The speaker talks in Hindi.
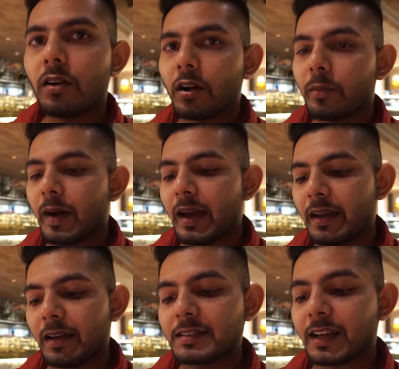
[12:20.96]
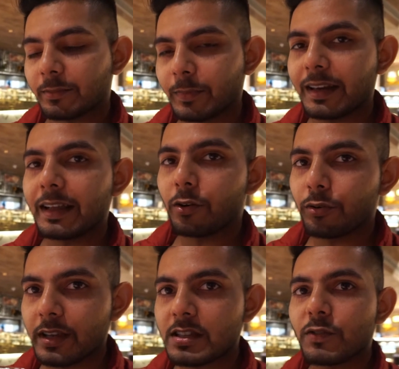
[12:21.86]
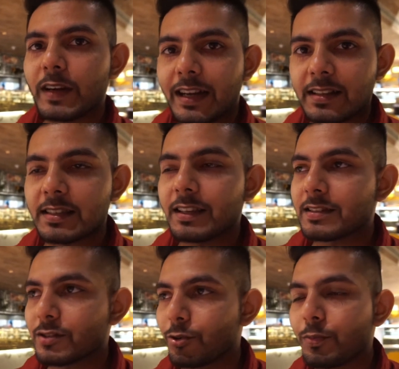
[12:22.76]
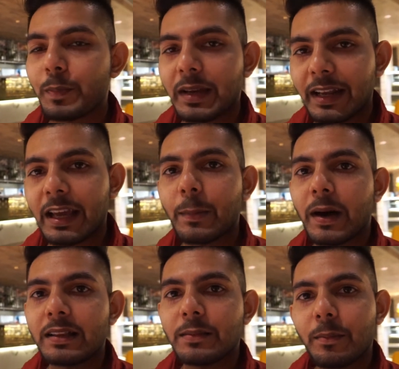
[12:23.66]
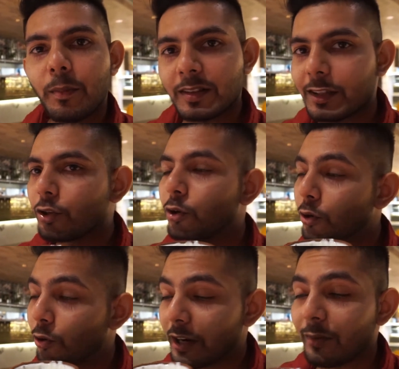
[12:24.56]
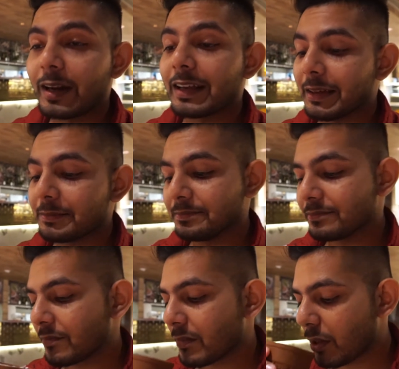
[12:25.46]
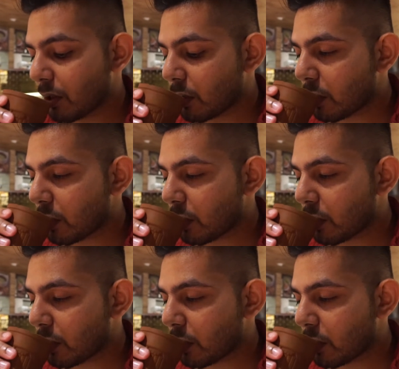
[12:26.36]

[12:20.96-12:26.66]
और मैं साथ में ले रहा हूँ ये स्वीट लस्सी इसको पीने के बाद बत्ती गुल होने वाली है बहुत बढ़िया वाली